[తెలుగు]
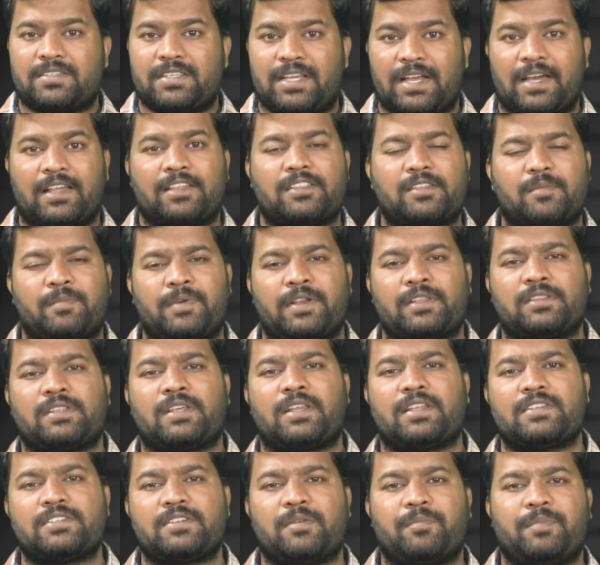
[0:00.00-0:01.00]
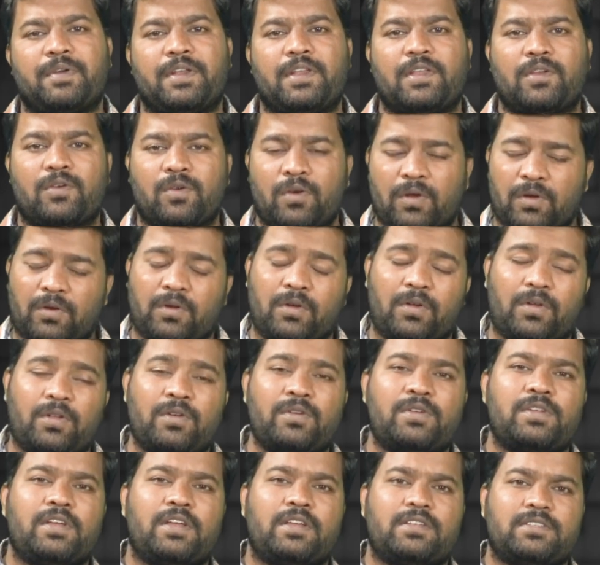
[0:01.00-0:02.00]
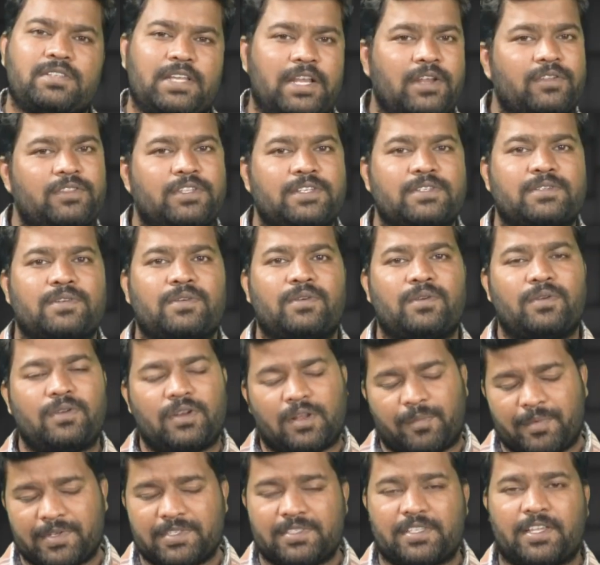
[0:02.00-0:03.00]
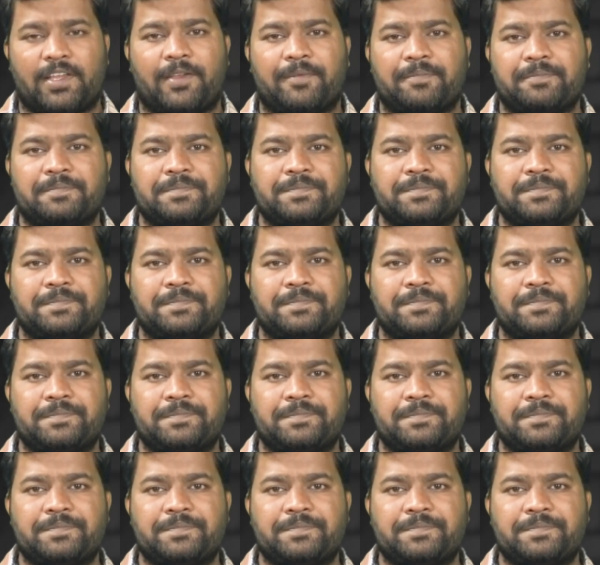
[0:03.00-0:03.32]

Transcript: జాగ్రత్త పడతారని చెప్పని కోరుకుంటూ సెలవు తీసుకుంటూ నమస్తే